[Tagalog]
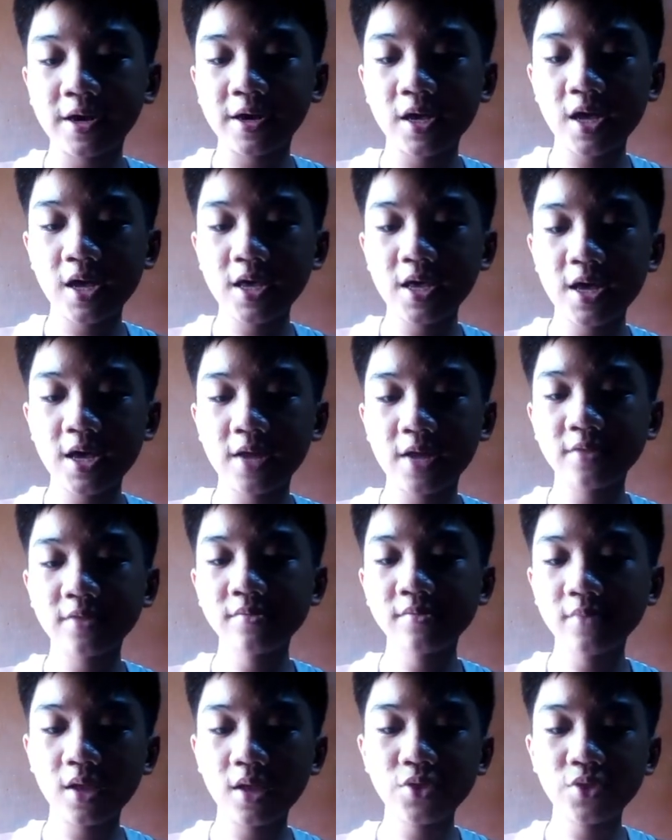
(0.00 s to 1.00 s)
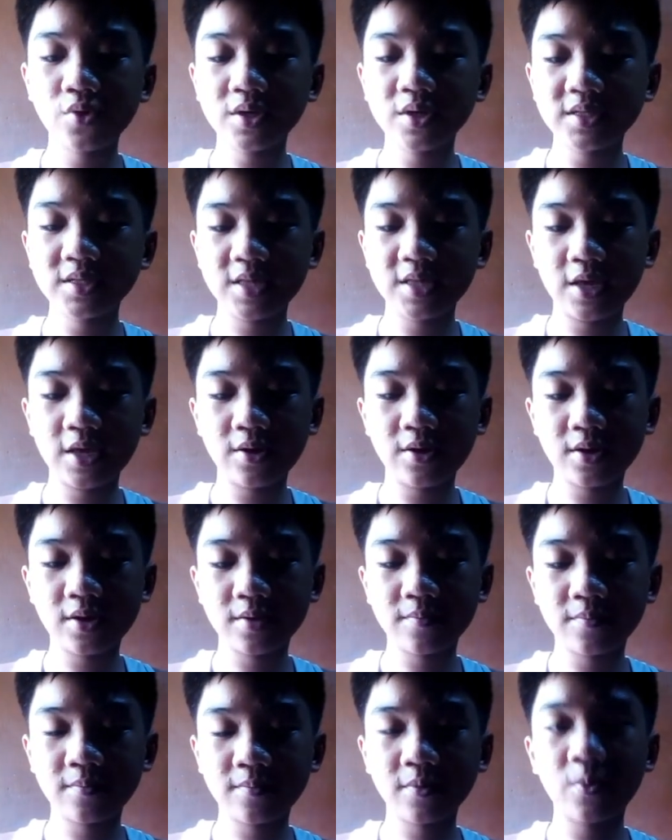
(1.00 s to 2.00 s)
Kaya yan, ito kasi
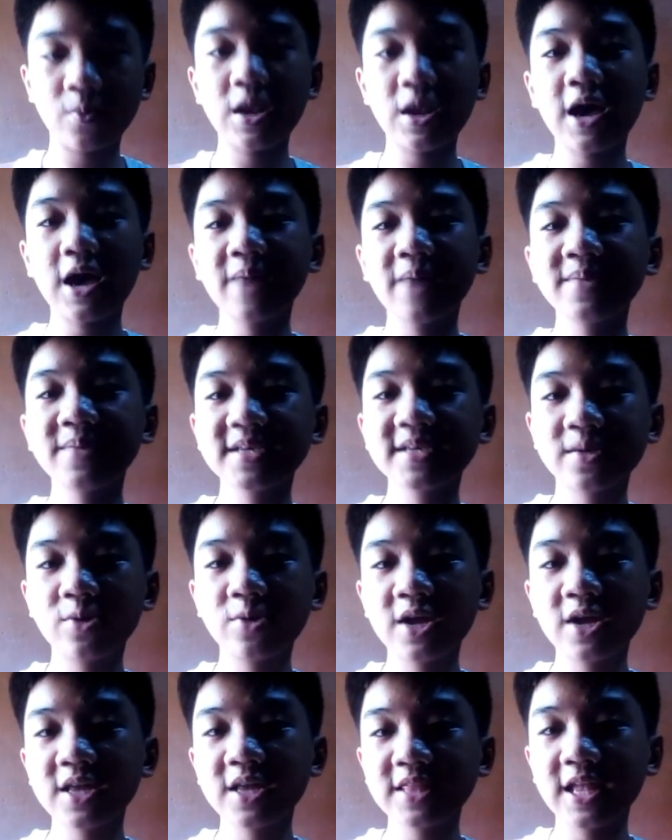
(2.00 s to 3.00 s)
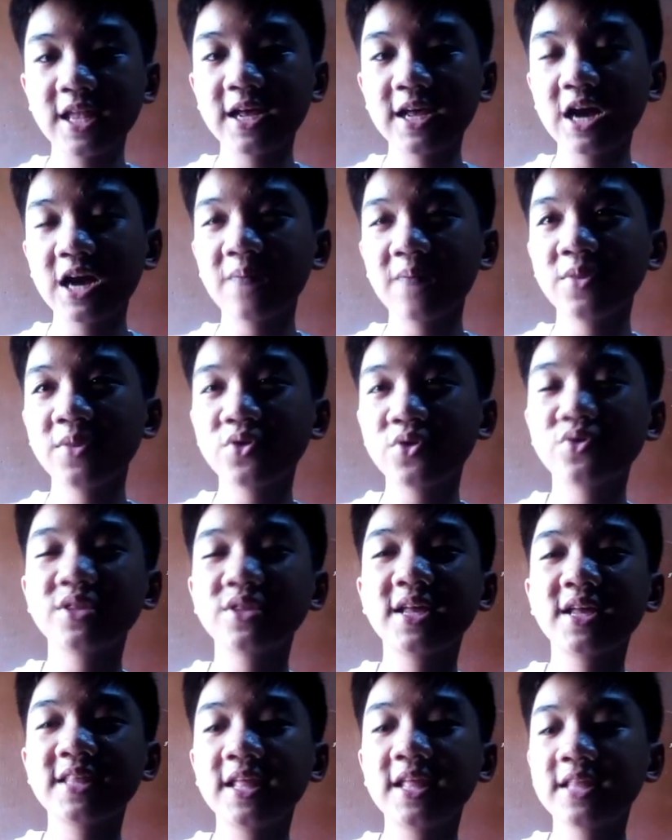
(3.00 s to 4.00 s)
wala kami, wala talaga kami
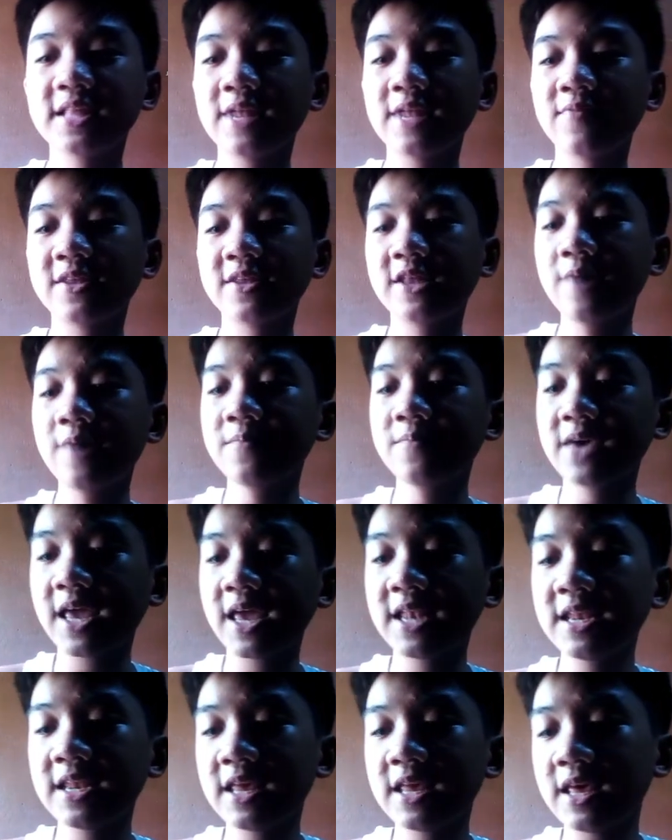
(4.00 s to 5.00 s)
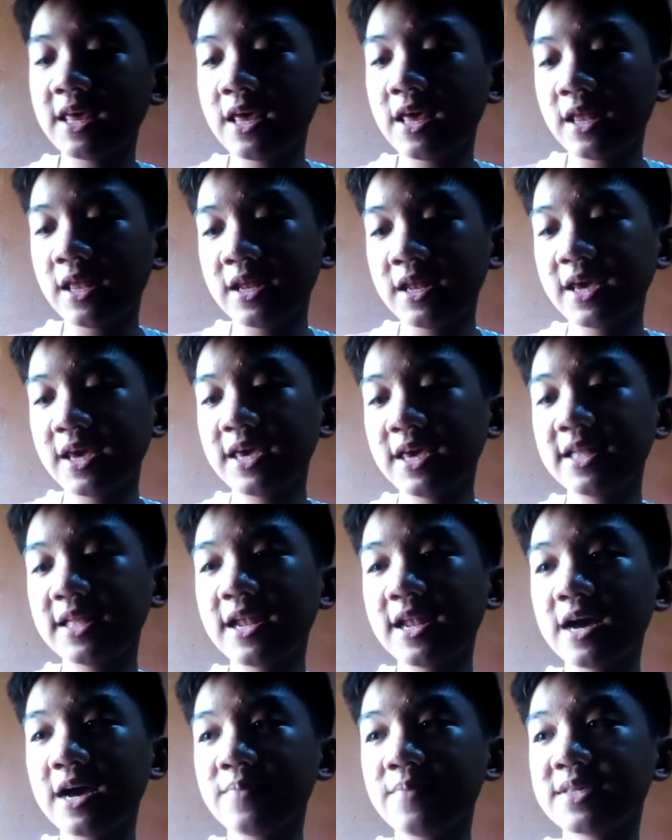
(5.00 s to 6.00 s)
noon dating tanim na damkin. Nanghingi
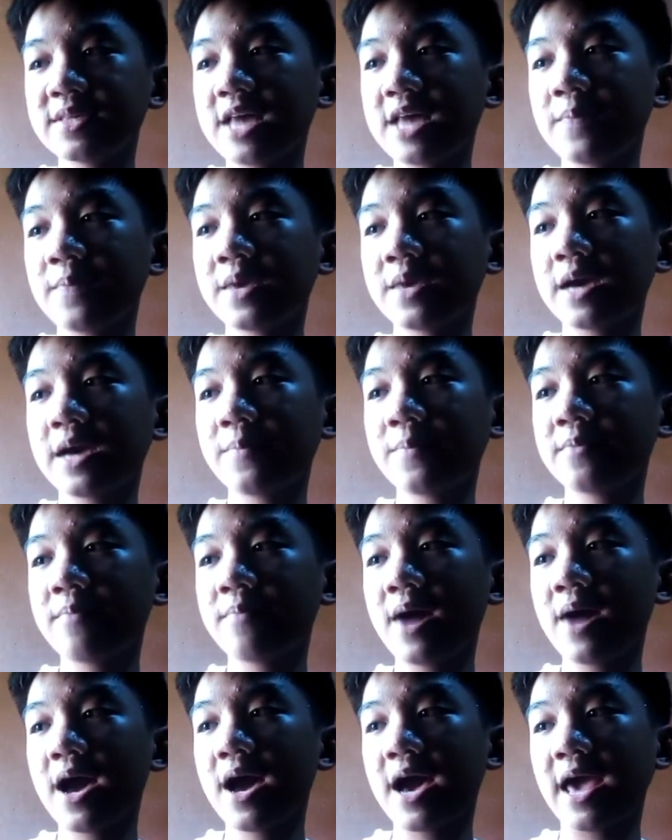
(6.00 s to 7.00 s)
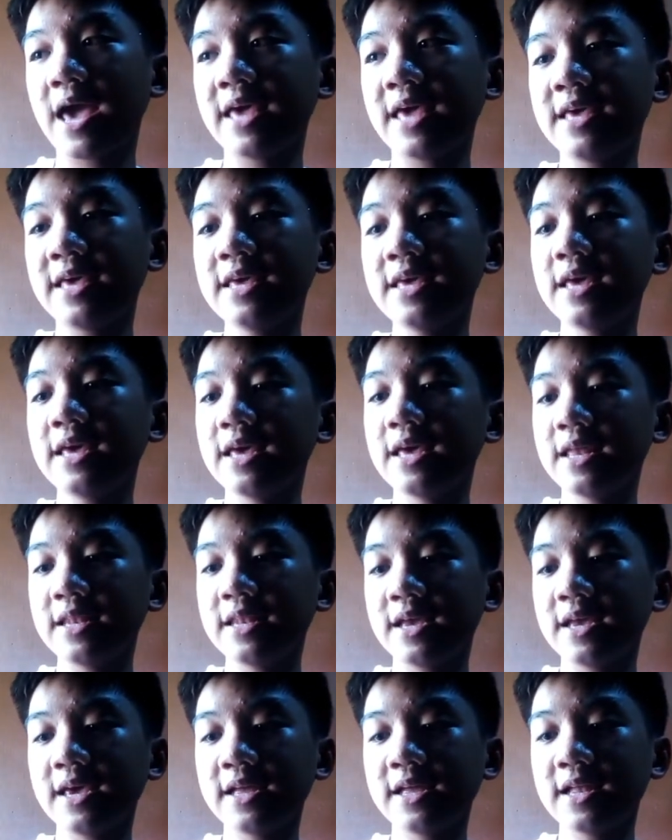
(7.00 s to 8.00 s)
na lang kami sa aming kapitbahay.
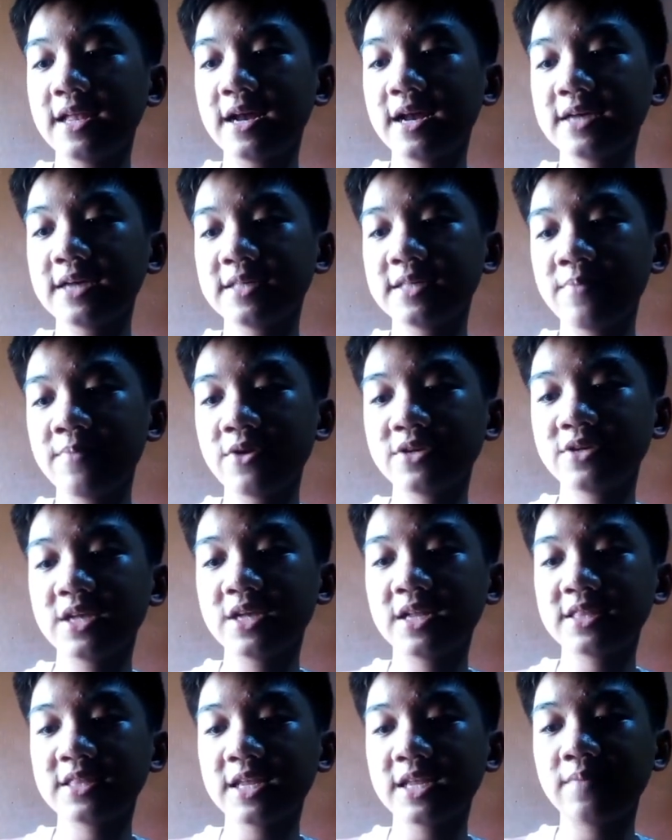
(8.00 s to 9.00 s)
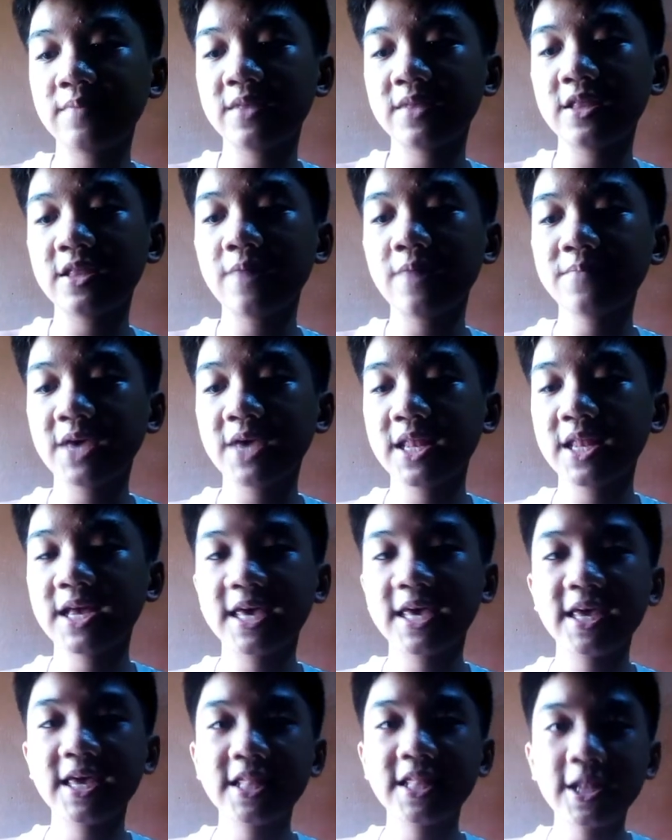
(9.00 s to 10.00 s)
Nanghingi na lang kasi meron silang tanim na damkin.
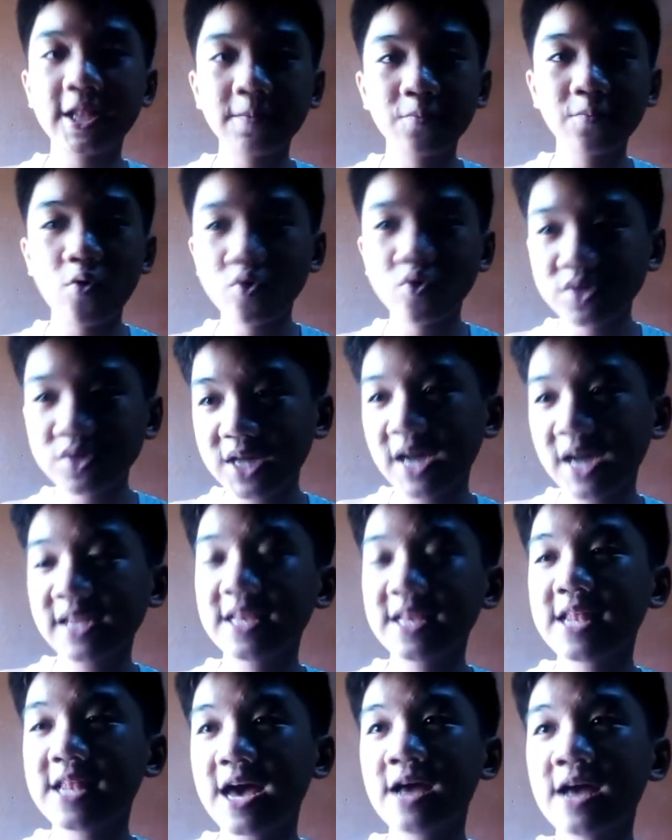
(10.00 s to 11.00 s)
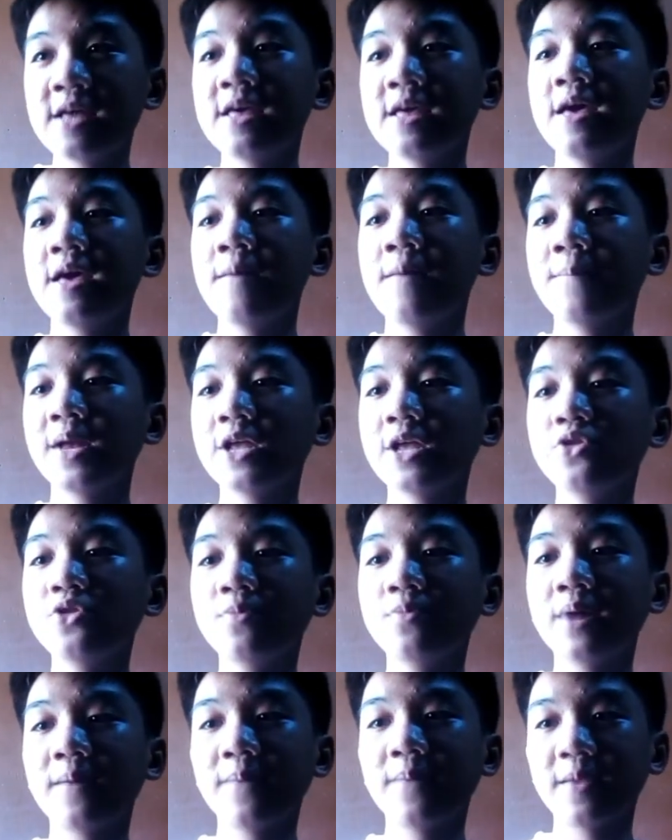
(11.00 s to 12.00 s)
Nanghingi na lang po ako sa kanila para
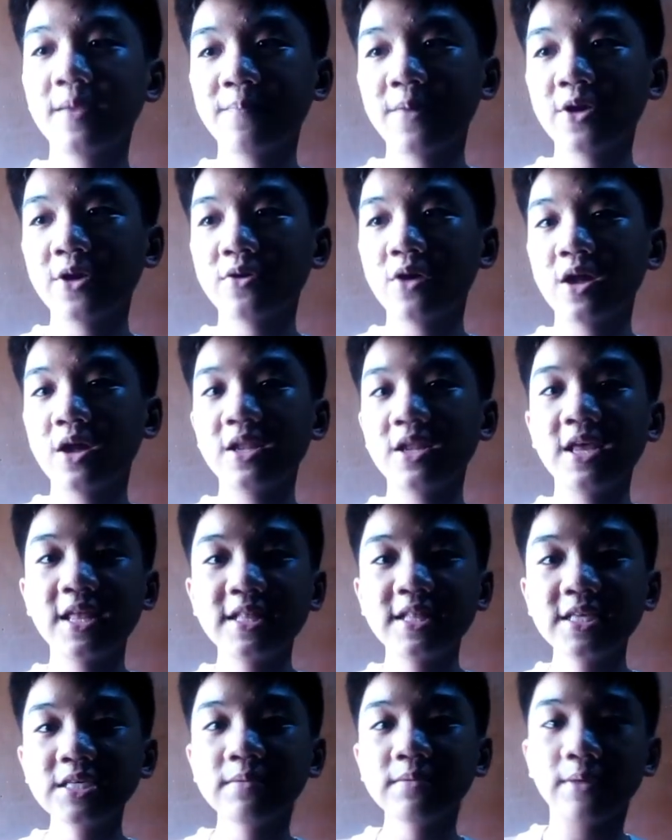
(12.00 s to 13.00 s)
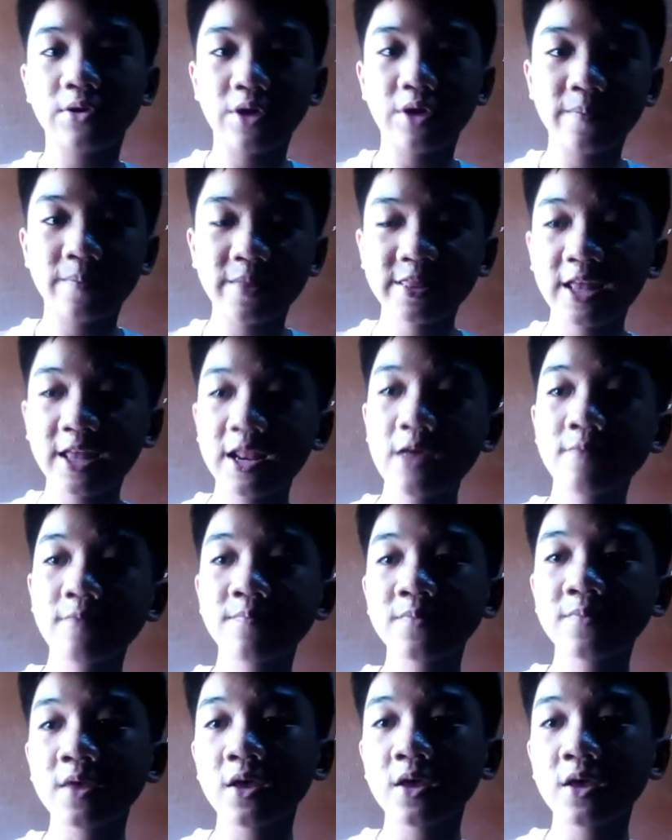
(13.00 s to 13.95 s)
dumami. Pero at least meron kaming tanim.